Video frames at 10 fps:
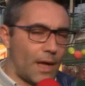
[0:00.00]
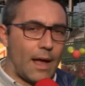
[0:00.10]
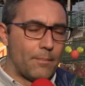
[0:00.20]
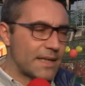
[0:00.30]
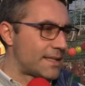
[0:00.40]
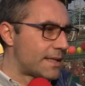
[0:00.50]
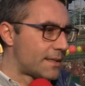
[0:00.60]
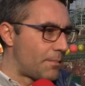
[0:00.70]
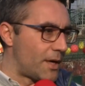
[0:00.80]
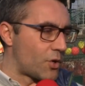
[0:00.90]

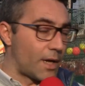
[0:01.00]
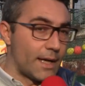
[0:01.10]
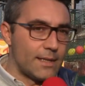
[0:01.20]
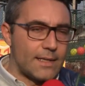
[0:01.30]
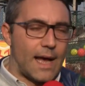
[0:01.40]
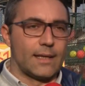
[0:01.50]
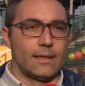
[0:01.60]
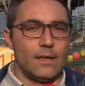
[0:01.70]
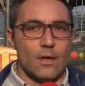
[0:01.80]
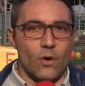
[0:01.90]
abbastanza ben
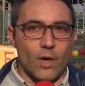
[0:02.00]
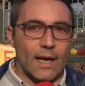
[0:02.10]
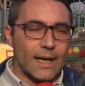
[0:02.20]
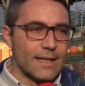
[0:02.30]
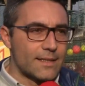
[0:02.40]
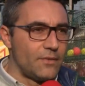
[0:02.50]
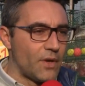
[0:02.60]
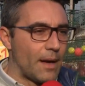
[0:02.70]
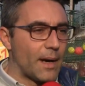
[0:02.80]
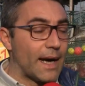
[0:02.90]
organizzata, ora la
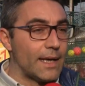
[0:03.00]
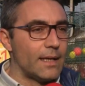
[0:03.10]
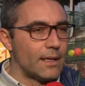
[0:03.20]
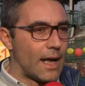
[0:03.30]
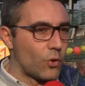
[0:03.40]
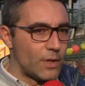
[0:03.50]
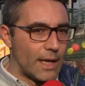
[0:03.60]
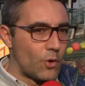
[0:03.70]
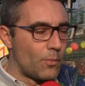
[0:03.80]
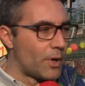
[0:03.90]
classifica magari la
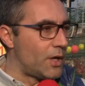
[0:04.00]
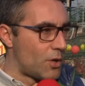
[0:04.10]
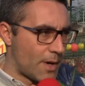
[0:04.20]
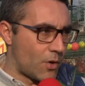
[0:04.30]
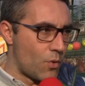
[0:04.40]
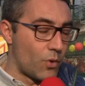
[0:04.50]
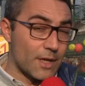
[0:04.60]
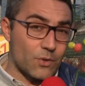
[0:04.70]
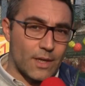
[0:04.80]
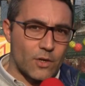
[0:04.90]
condanna un pochino ma è comunque
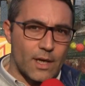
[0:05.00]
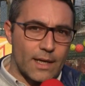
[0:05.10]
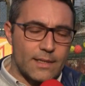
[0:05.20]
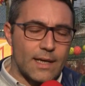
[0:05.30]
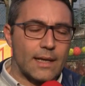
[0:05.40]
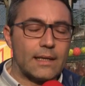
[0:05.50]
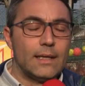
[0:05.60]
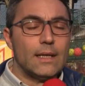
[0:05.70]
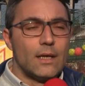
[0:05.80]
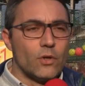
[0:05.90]
una squadra organizzata.
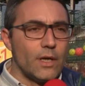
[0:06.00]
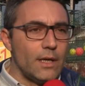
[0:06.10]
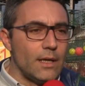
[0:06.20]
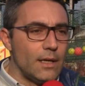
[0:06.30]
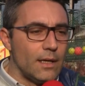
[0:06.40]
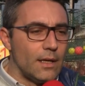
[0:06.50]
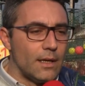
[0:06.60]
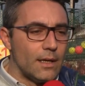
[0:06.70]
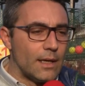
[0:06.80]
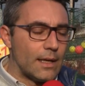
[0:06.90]

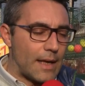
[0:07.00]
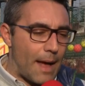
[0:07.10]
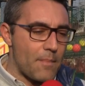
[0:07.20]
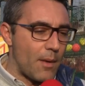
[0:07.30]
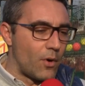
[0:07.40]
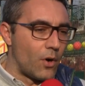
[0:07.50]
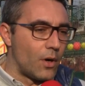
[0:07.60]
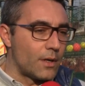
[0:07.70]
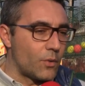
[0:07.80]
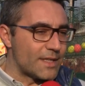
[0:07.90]
Noi
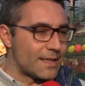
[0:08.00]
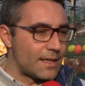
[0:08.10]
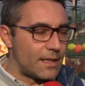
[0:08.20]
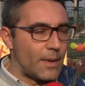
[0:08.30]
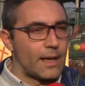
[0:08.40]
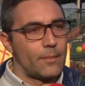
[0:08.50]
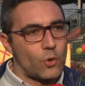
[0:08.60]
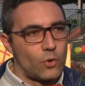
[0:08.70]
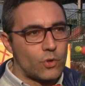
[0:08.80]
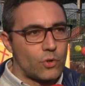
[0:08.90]
abbiamo in questa settimana
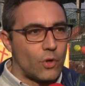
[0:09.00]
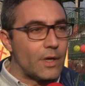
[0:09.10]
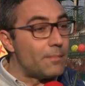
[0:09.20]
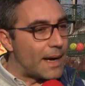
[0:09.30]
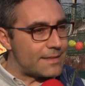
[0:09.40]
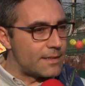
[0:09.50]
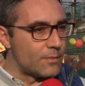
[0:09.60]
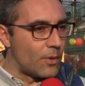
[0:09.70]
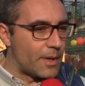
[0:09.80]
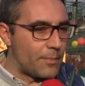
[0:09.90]
prodotto il
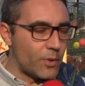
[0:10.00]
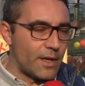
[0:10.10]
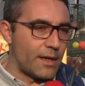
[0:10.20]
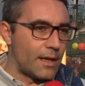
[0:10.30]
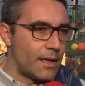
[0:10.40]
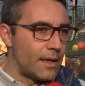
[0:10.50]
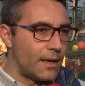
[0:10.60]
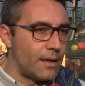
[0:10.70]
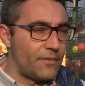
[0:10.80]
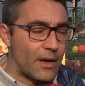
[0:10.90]
massimo per poter
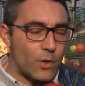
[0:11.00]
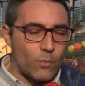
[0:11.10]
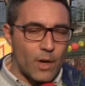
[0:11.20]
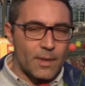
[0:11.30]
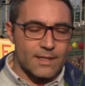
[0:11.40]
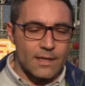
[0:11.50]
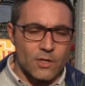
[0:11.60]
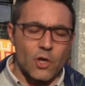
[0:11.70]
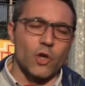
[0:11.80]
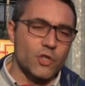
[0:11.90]
eh, fare una buona
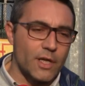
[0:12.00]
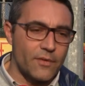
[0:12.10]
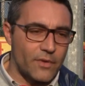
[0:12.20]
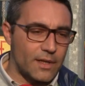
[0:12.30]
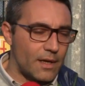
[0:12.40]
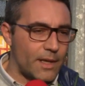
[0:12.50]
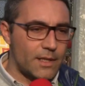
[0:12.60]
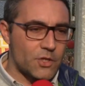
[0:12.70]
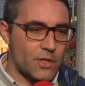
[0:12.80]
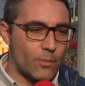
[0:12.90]
prestazione oggi e
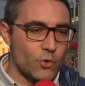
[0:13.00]
effettivamente ci siamo